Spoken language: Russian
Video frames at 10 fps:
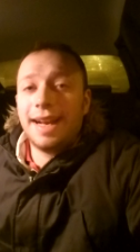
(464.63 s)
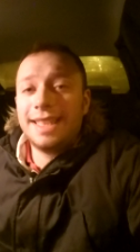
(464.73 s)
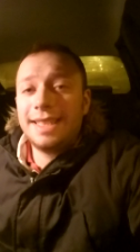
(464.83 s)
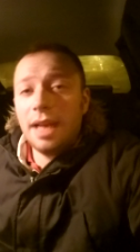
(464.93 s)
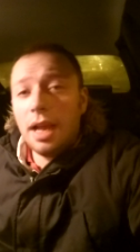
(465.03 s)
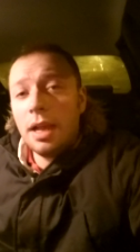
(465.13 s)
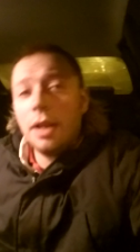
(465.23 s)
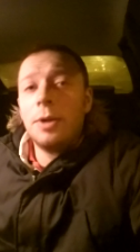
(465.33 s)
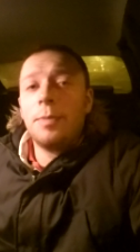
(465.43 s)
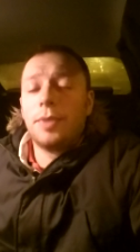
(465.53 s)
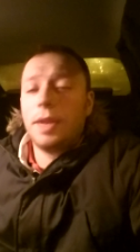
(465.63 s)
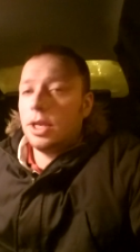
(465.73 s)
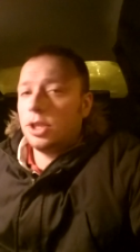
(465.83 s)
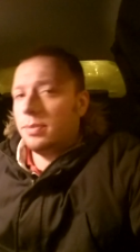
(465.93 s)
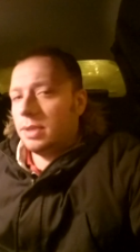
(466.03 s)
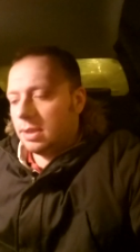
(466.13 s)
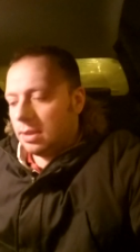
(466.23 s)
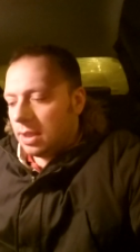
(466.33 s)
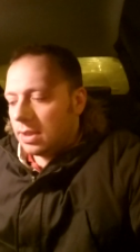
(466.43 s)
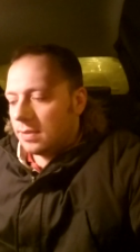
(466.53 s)
Хотя наши
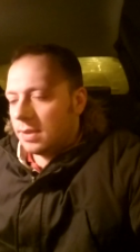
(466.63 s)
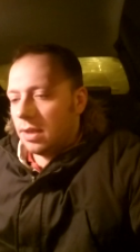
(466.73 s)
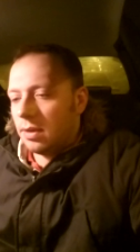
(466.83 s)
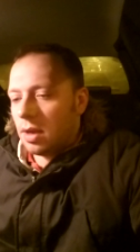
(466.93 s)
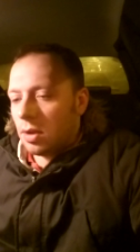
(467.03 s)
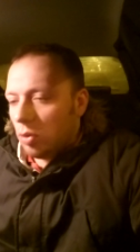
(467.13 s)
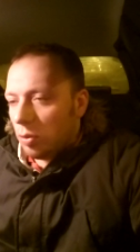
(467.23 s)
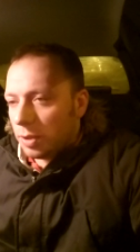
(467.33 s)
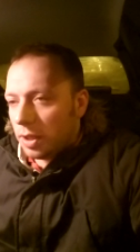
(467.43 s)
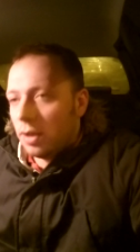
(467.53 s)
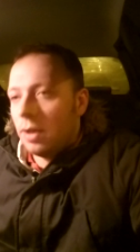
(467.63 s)
мерседесовские коробки,